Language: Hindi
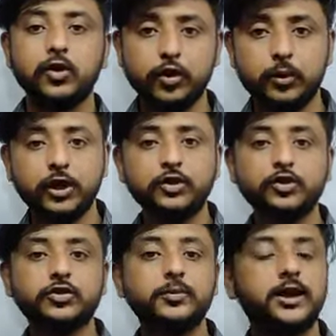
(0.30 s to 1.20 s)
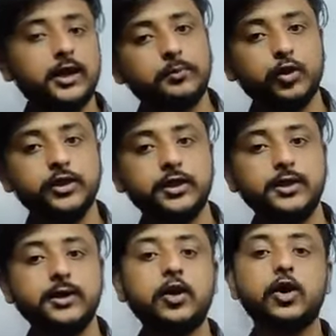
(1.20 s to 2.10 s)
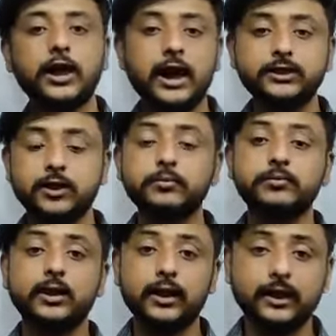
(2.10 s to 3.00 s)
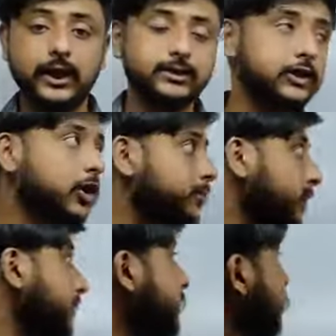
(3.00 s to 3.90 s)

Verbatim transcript: गुड मॉर्निंग दोस्तों मेरा नाम मोहित अय्यर है और आज हम एक ऐसे टॉपिक के